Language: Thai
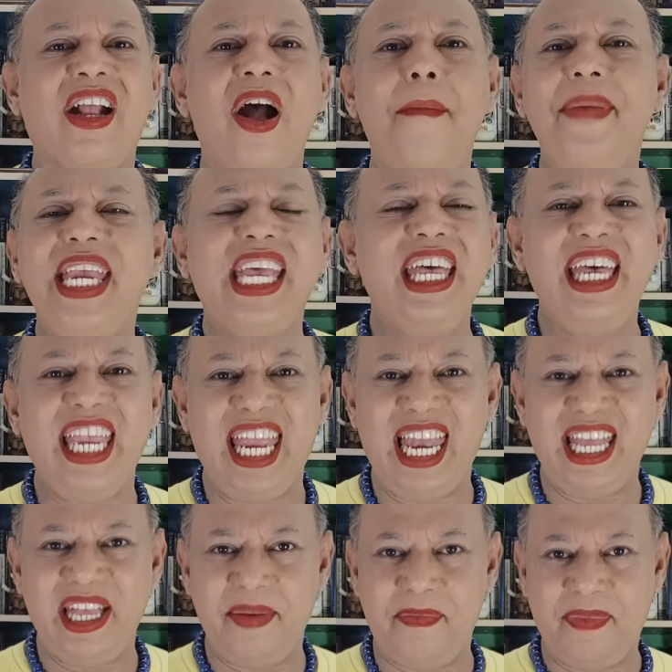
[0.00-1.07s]
ก็ไม่เคย
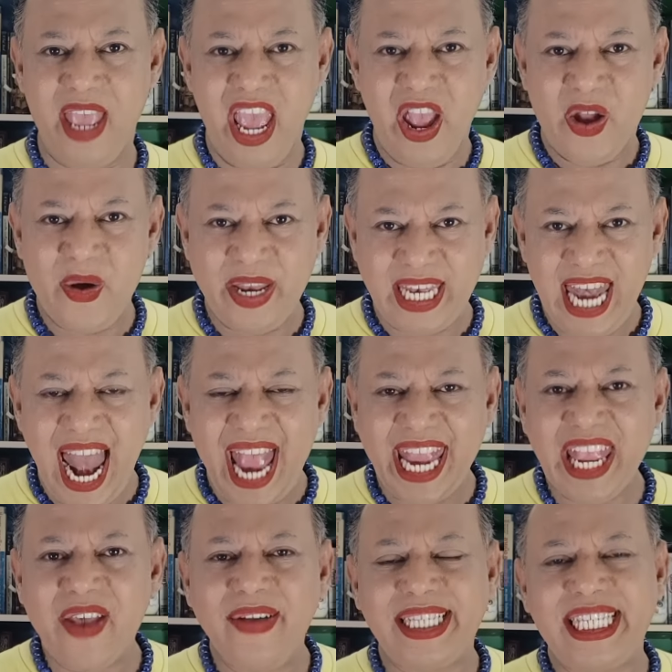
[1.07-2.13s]
ลืม กดไล
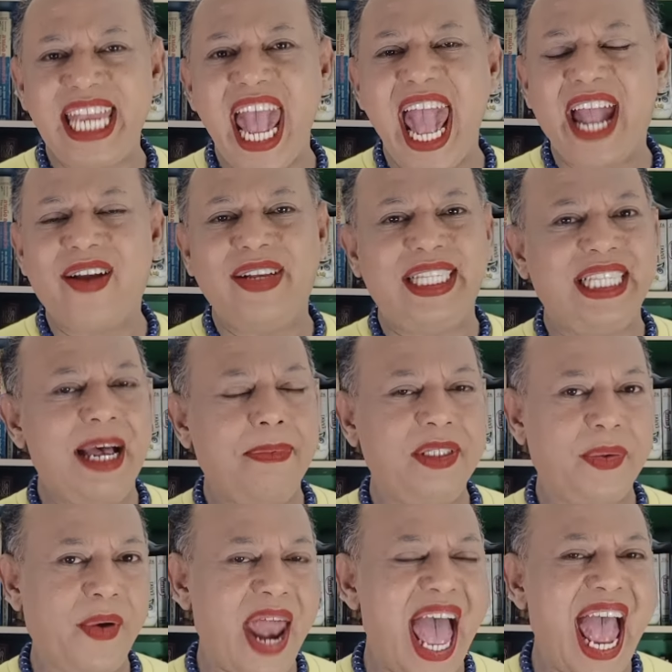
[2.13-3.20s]
ค์ กดแชร์ กด
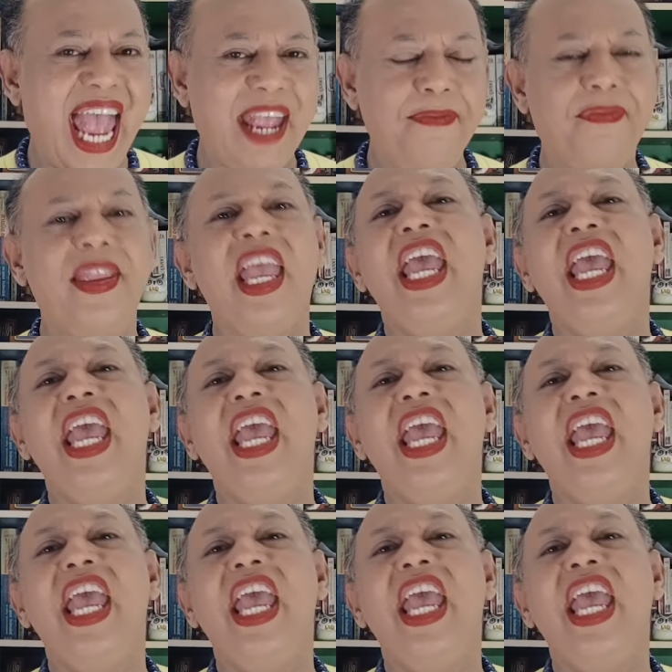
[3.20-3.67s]
subscribe